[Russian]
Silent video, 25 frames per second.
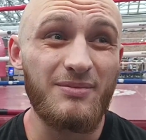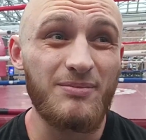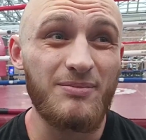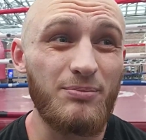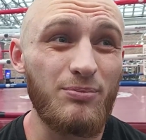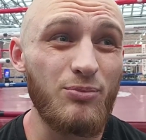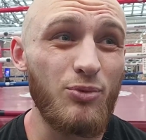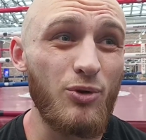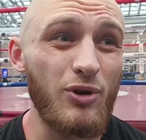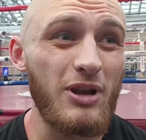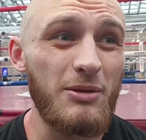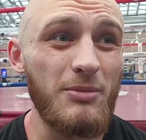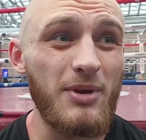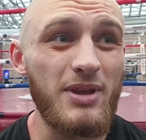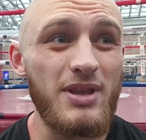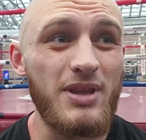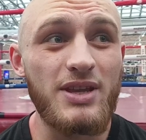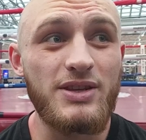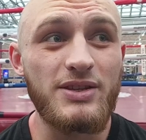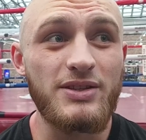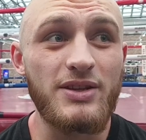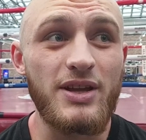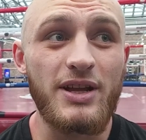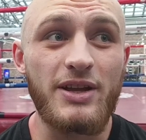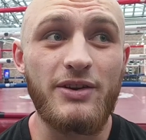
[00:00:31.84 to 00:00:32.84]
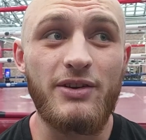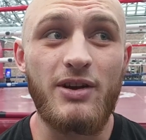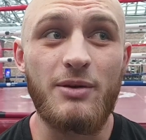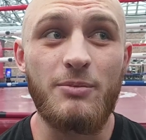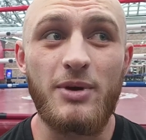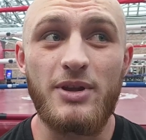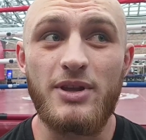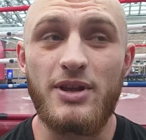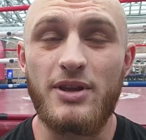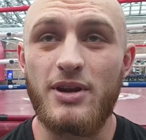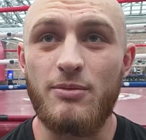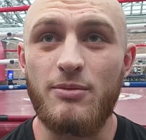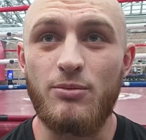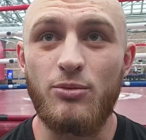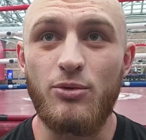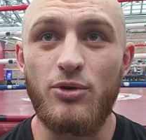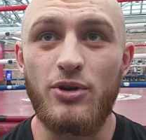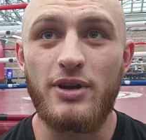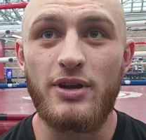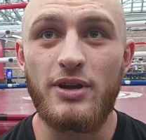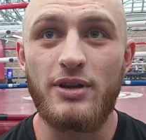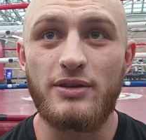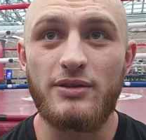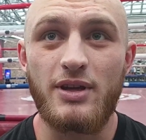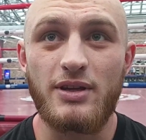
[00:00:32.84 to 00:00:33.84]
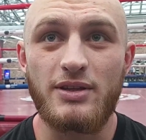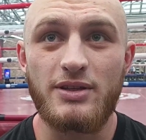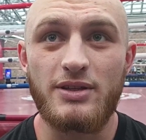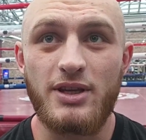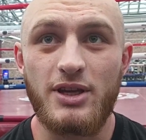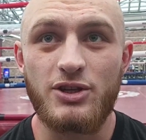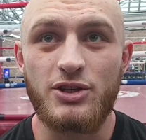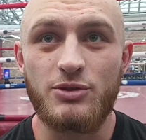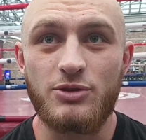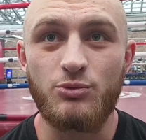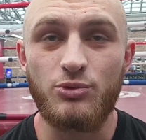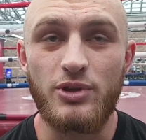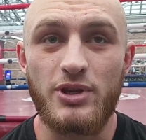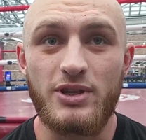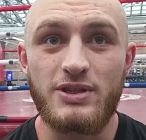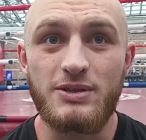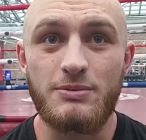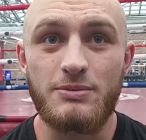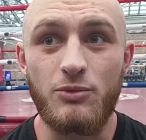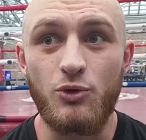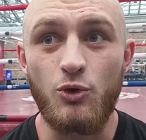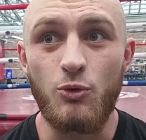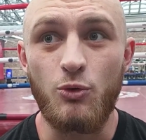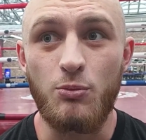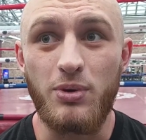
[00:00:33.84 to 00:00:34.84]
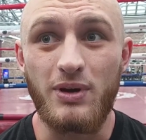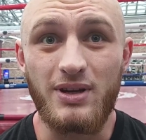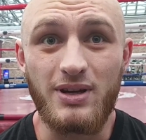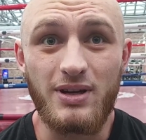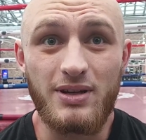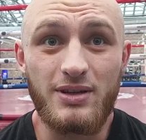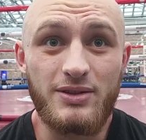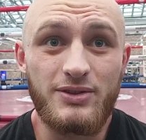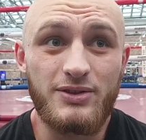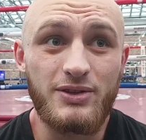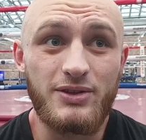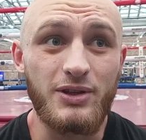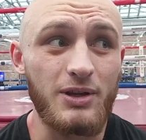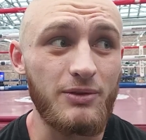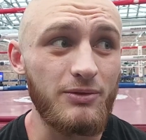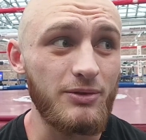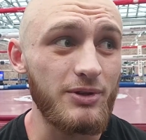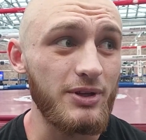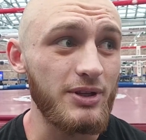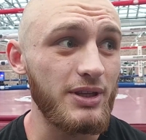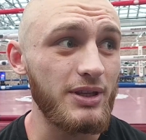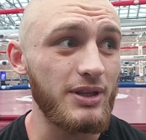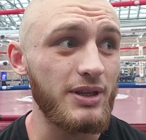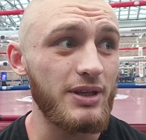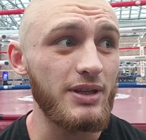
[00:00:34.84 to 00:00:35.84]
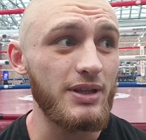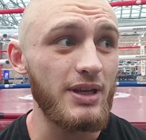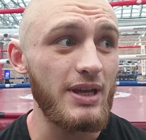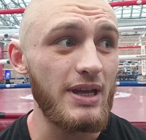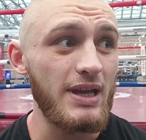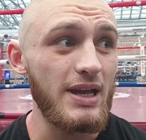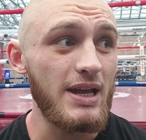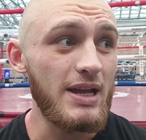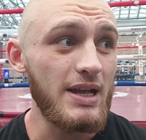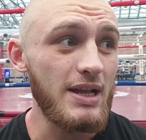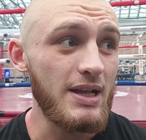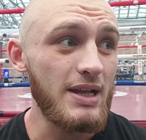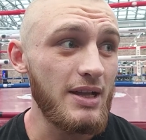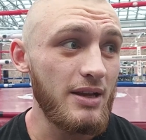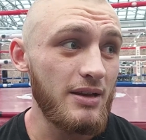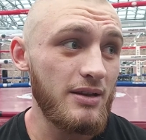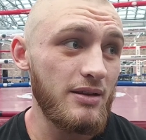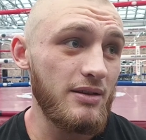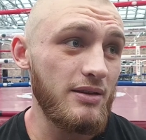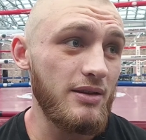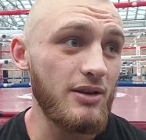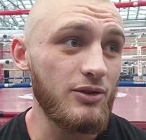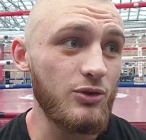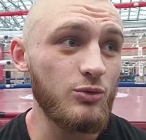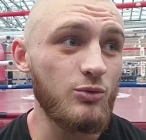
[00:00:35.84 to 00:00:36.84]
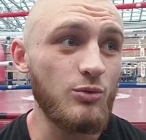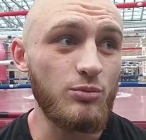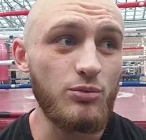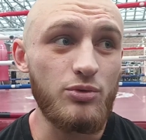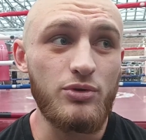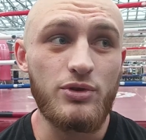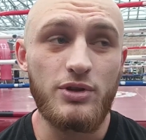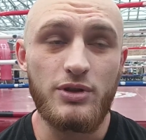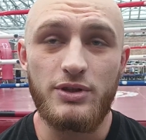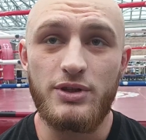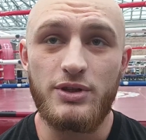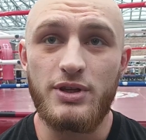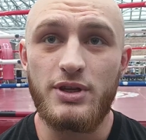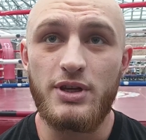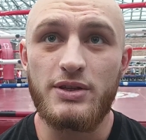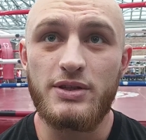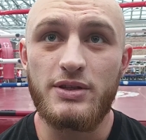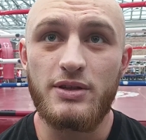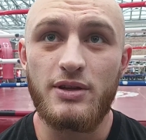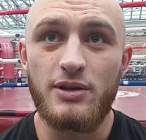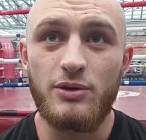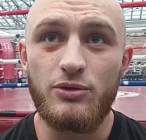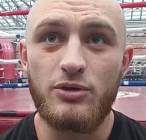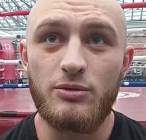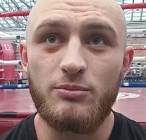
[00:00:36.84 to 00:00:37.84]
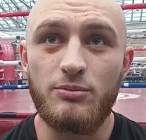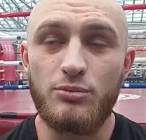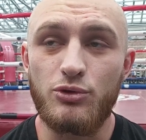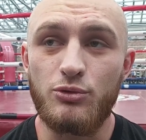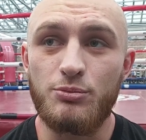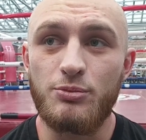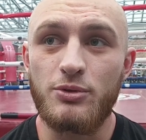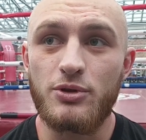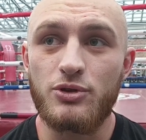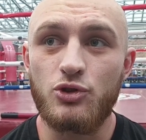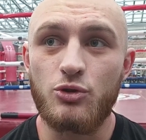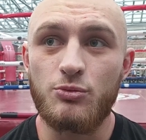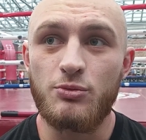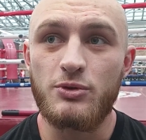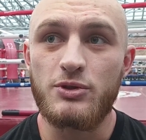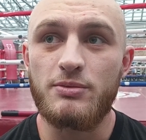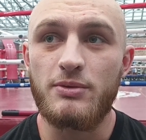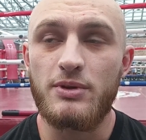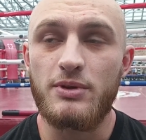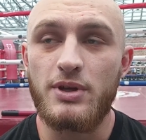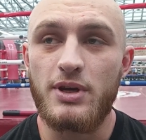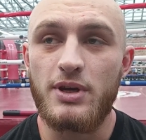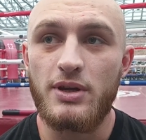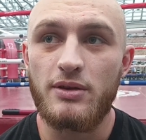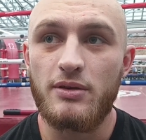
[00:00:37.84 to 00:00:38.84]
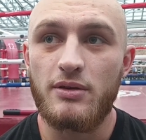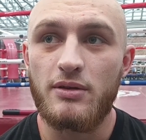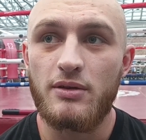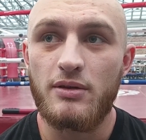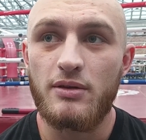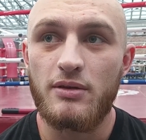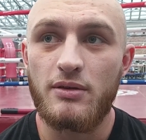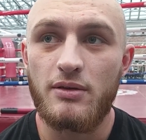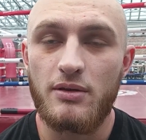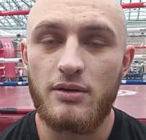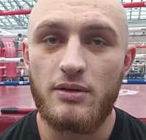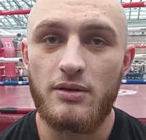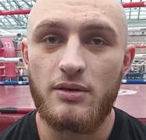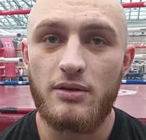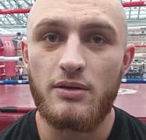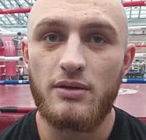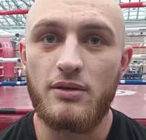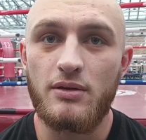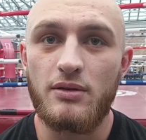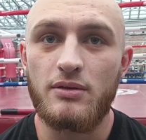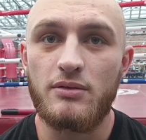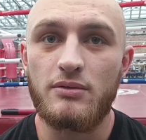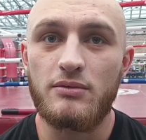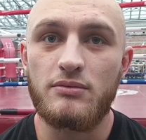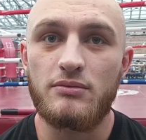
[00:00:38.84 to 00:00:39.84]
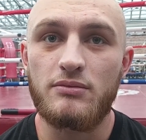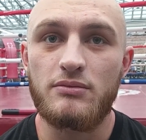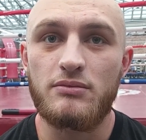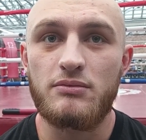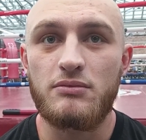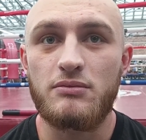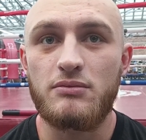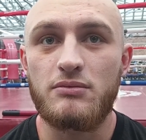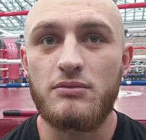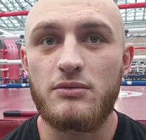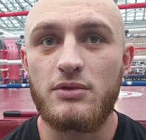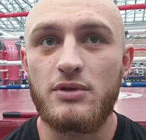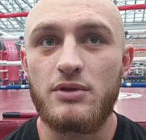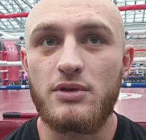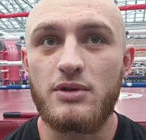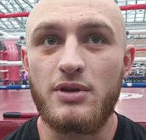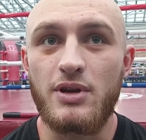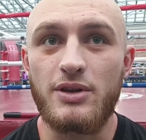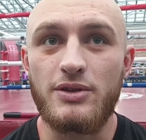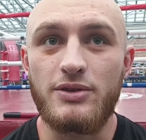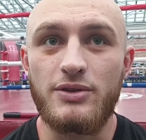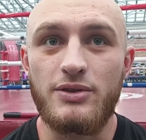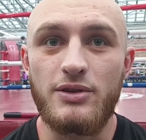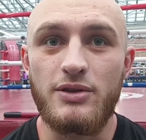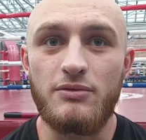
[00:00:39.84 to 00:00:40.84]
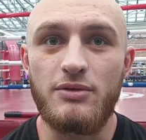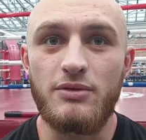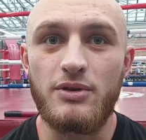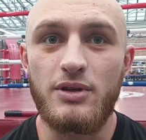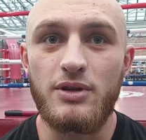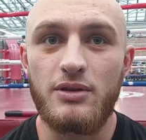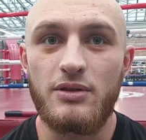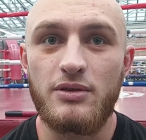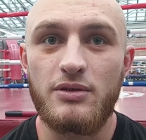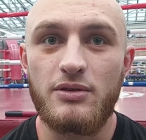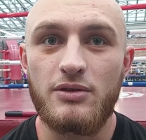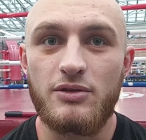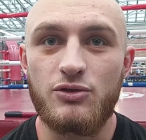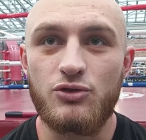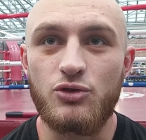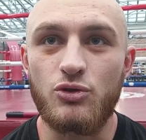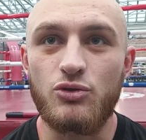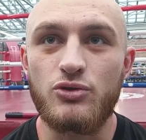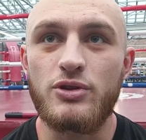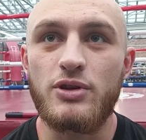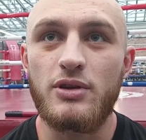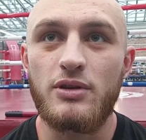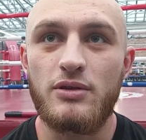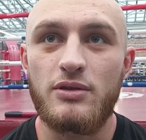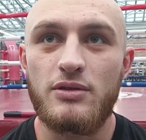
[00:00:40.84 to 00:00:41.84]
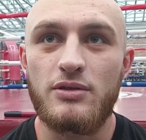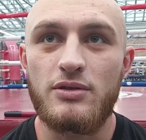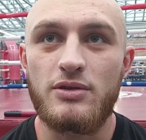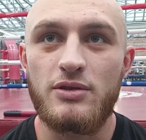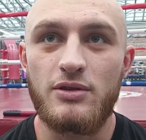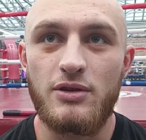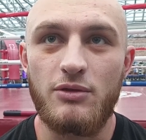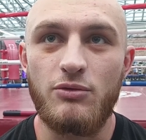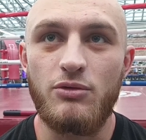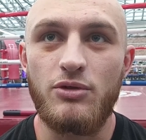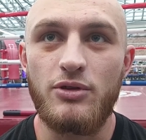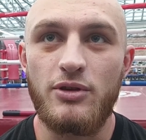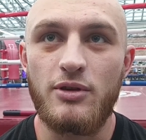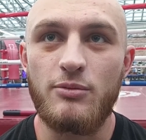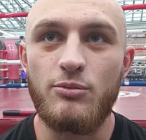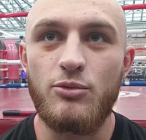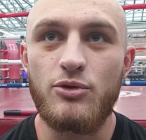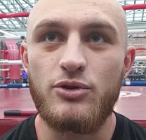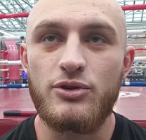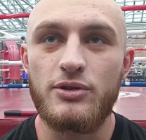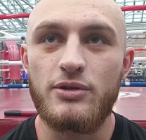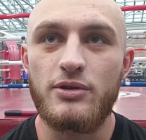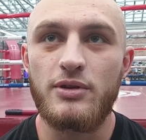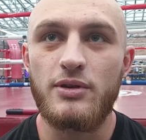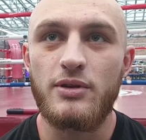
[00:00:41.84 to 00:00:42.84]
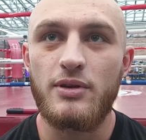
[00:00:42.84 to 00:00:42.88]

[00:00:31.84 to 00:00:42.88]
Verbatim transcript: более-менее одинаковая манера боя, так скажем, у нас. Мы оба силовые такие, да. Я думаю, будет интересно, людям будет на что посмотреть. А, красивый, жесткий, силовой кикбоксинг.